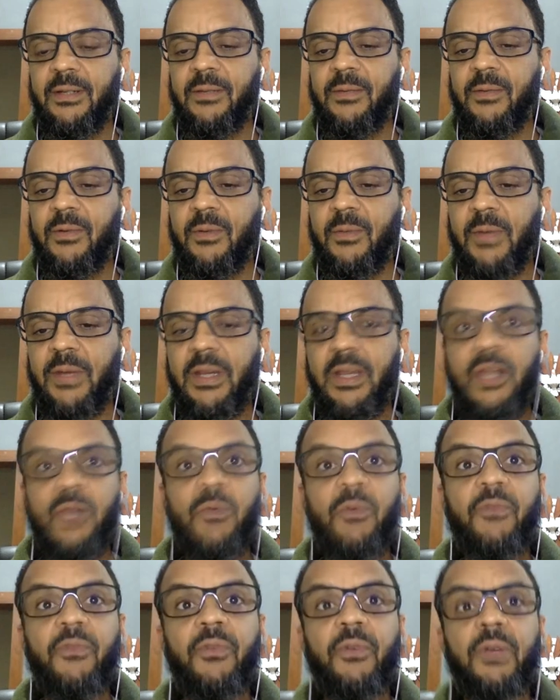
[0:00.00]
Ó, a Maria
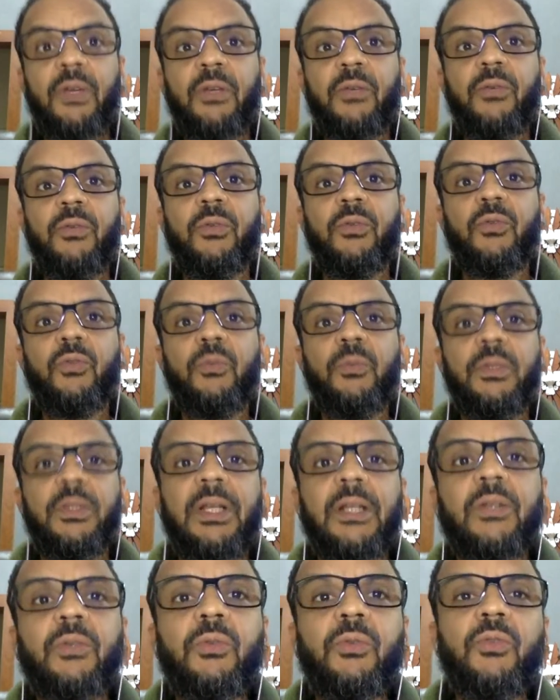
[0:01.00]
Emma falou que no YouTube
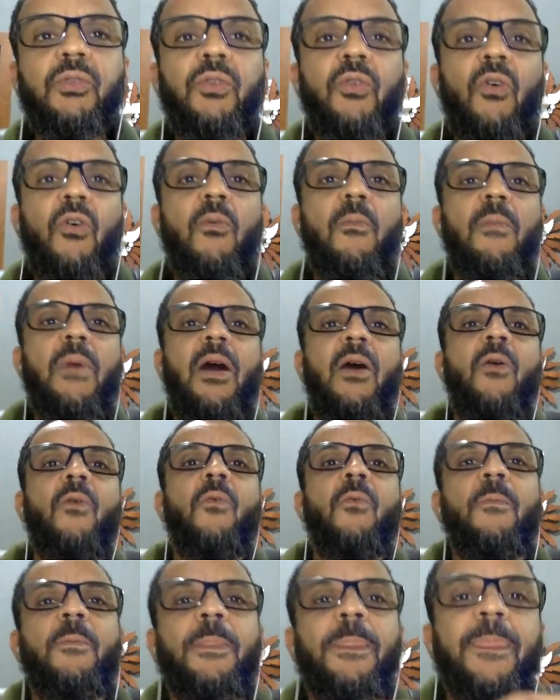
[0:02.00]
está tudo
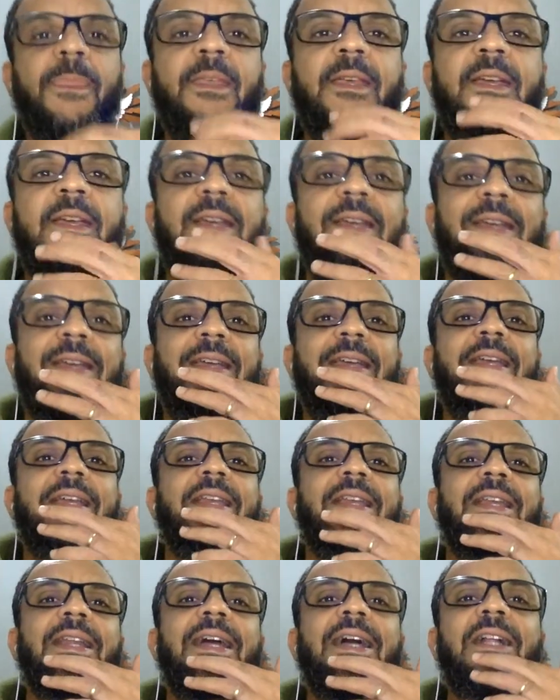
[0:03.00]
normal.
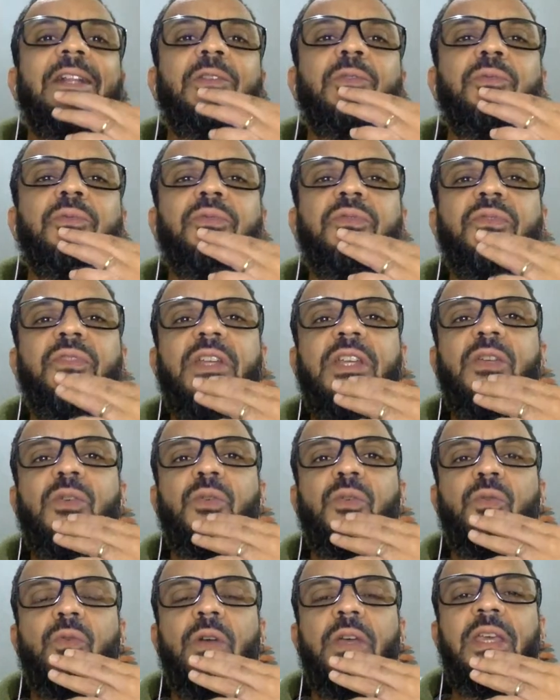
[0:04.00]
Renato, frio
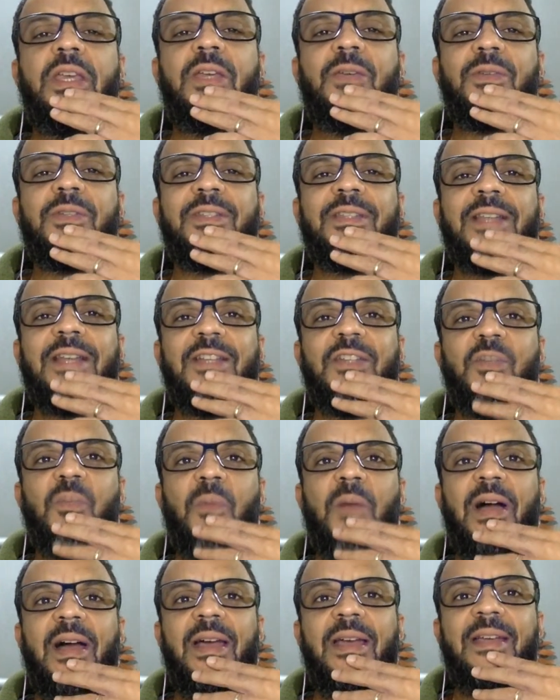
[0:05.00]
no Rio está
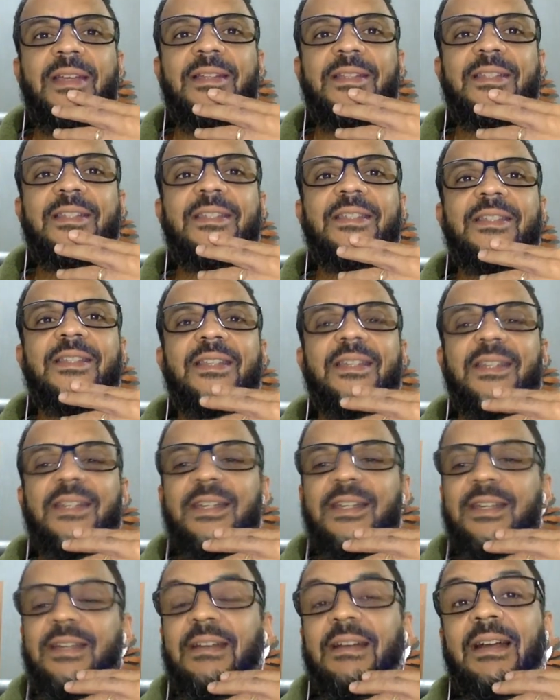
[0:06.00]
demais.
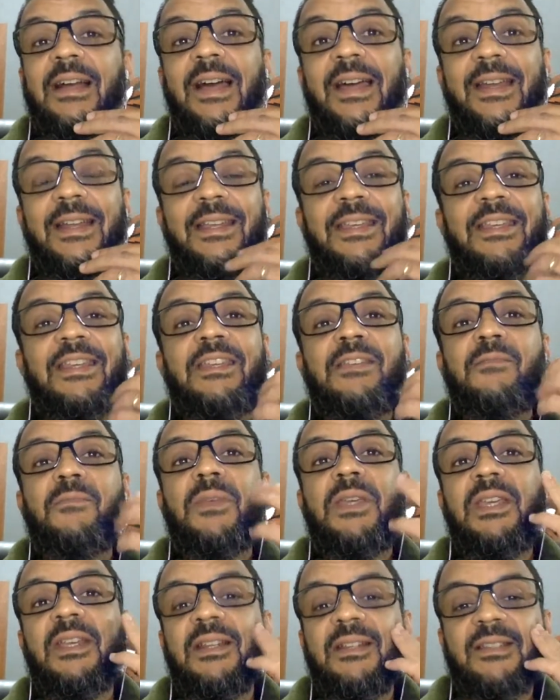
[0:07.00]
Cara, aqui em
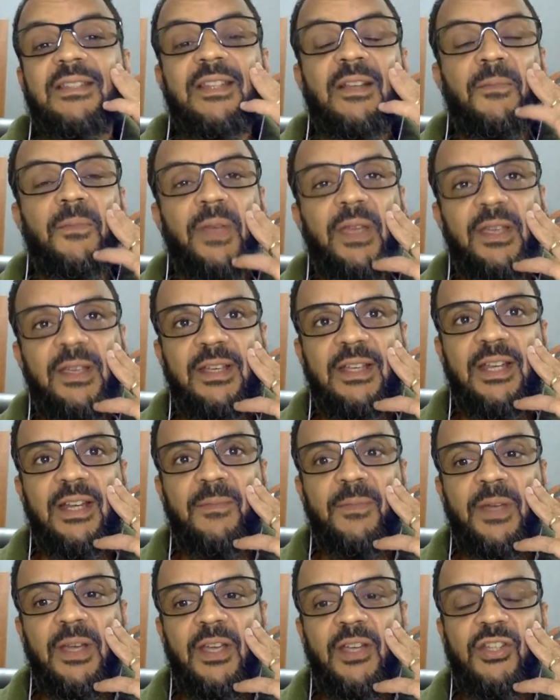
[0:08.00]
Minas também, aqui
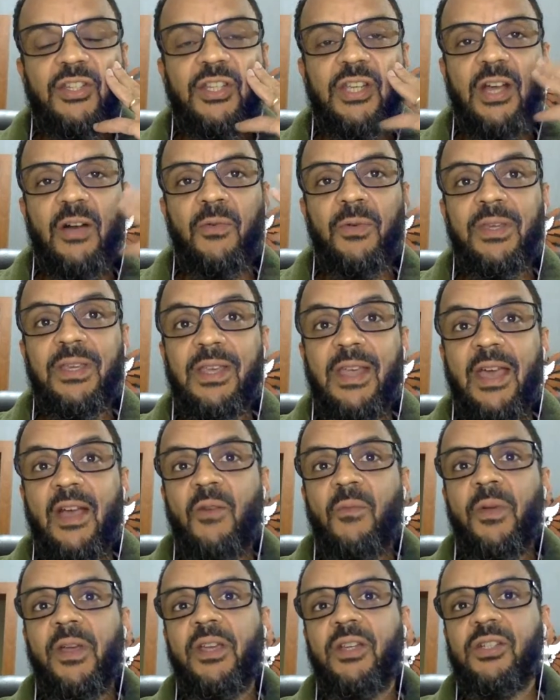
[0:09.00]
na minha região, que é
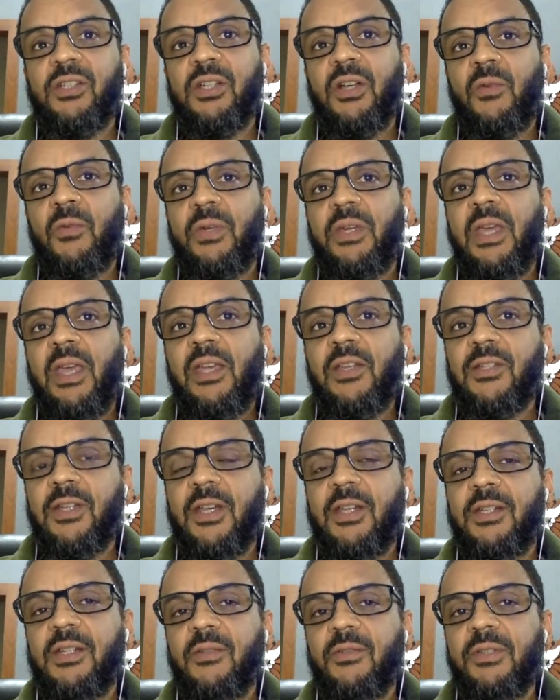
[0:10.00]
uma região
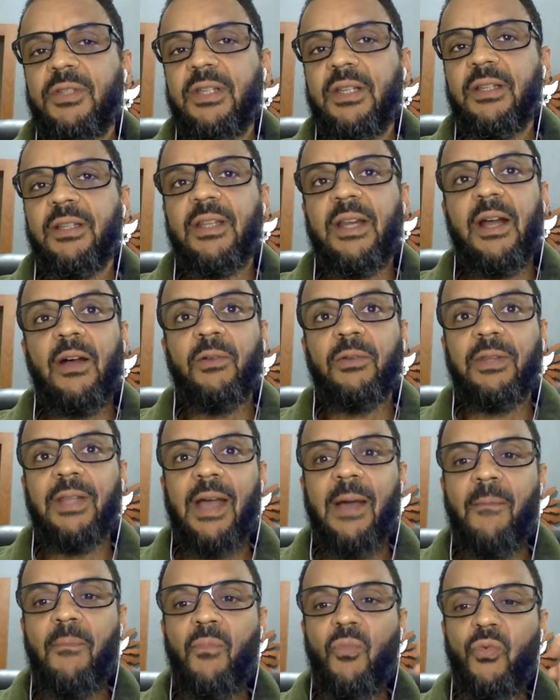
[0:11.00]
quente, região central,
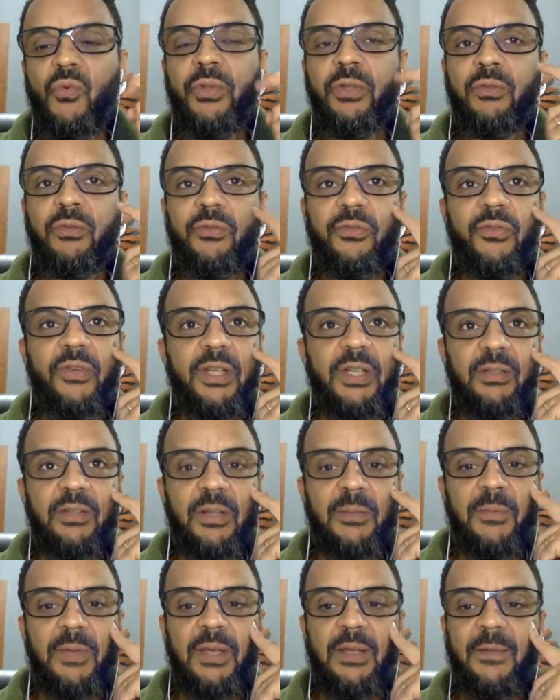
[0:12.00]
tá muito frio
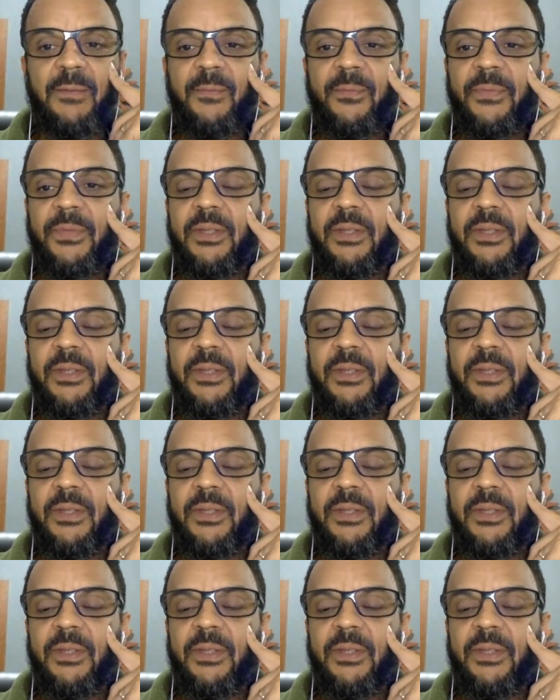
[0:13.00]
também.